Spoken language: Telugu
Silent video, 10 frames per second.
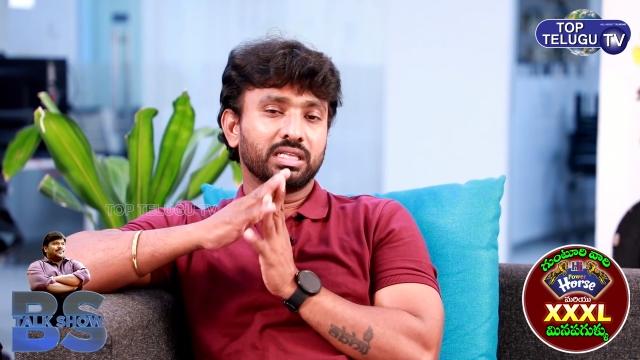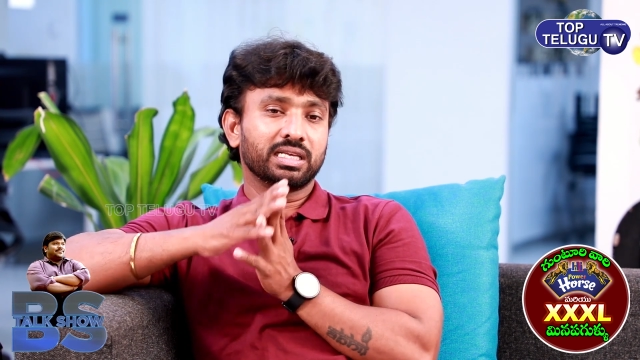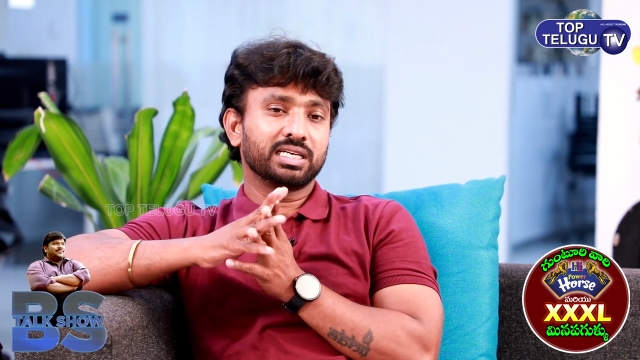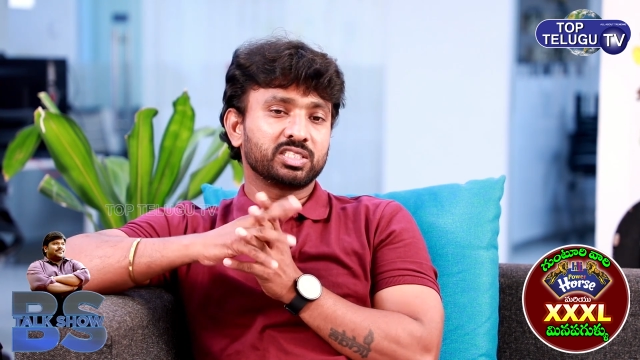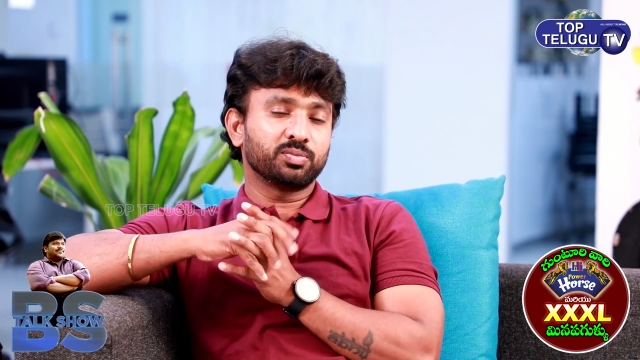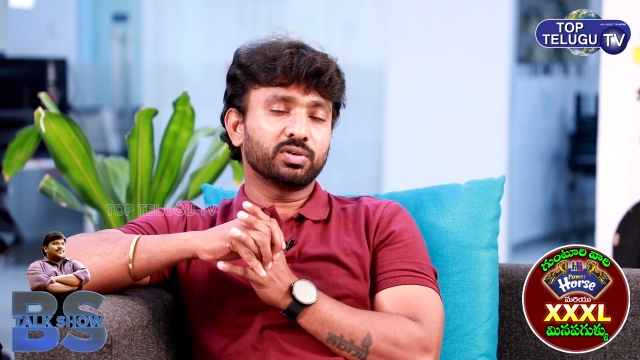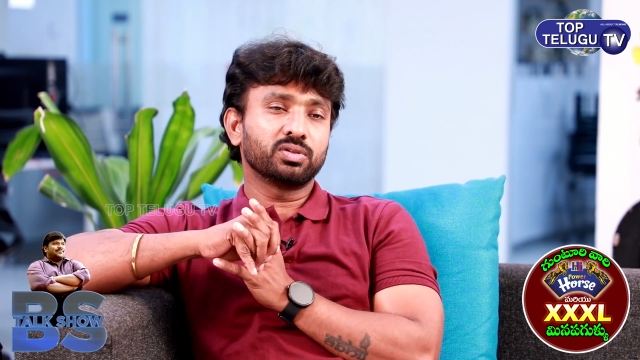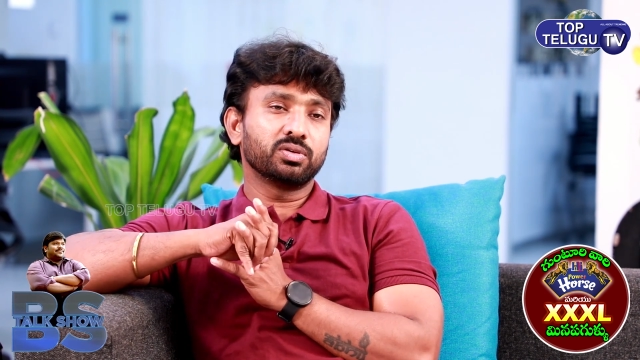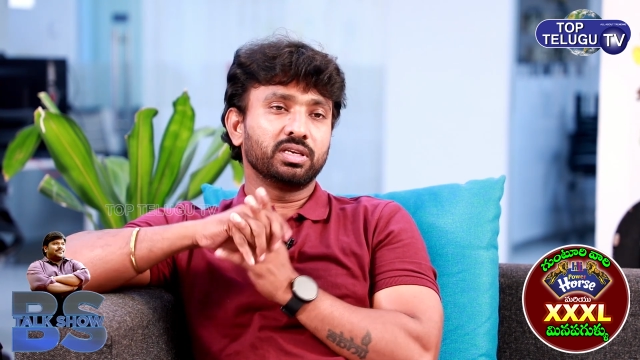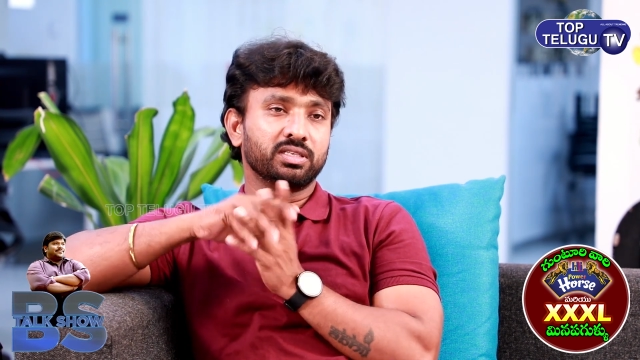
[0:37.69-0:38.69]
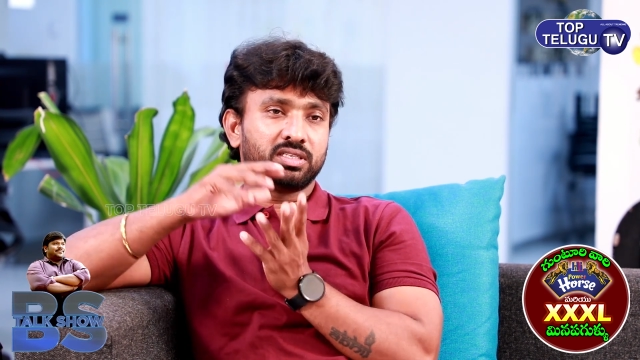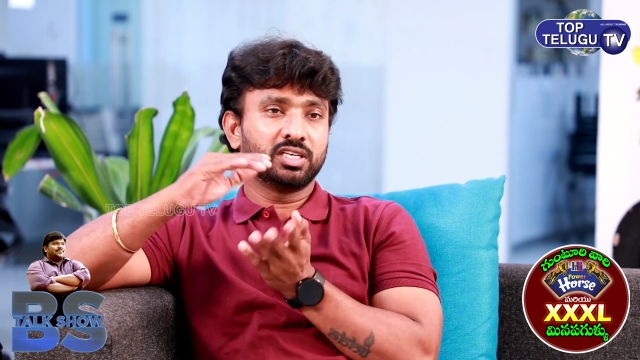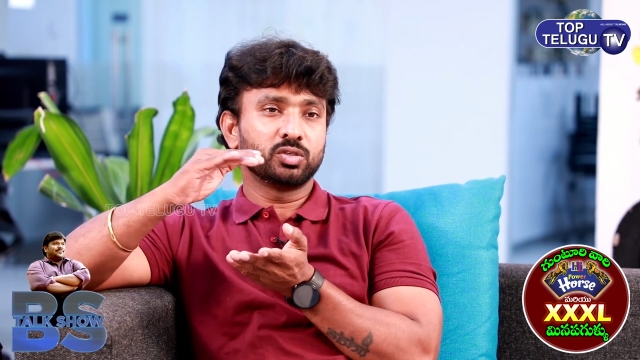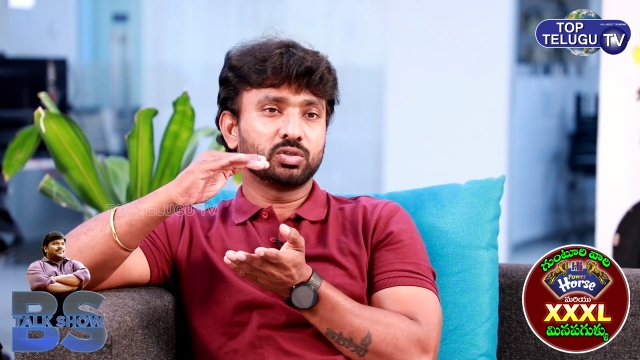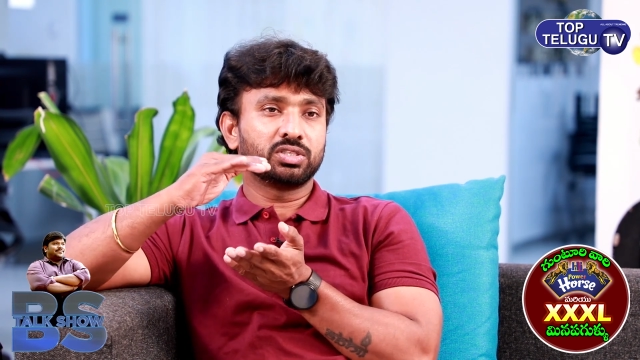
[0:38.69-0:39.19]
ఇంత కష్టపడుతూ ఈ
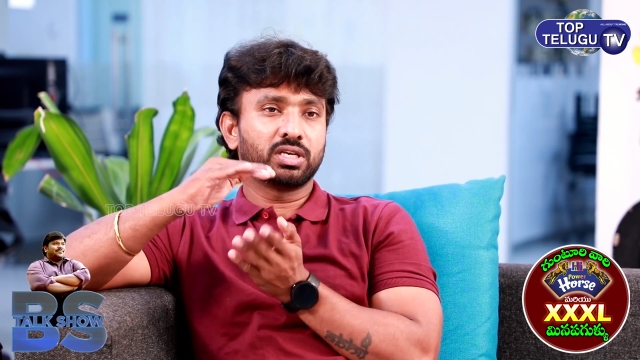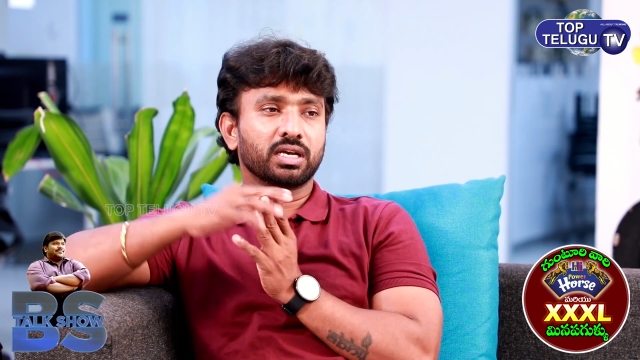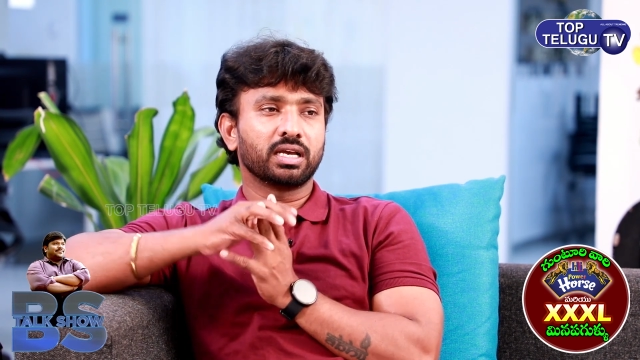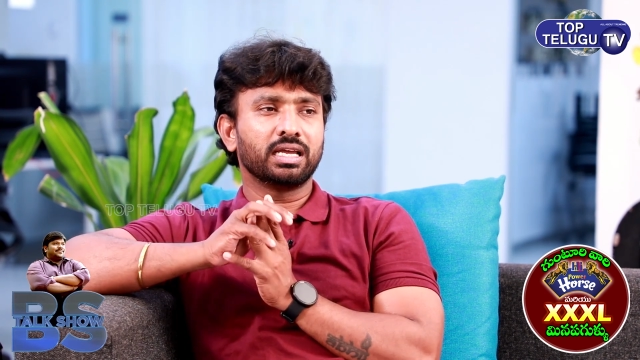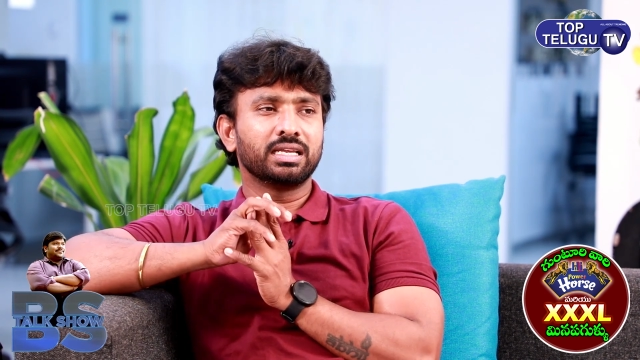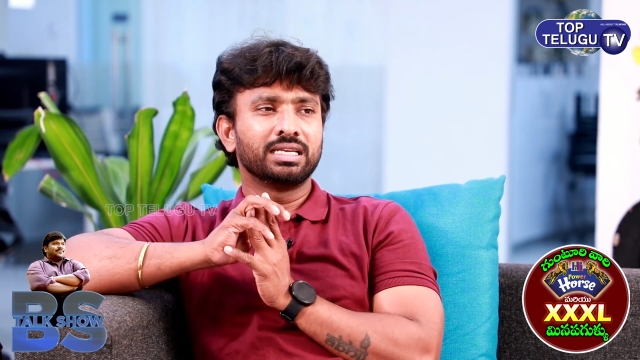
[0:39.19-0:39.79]
స్టేజ్కి వచ్చినాక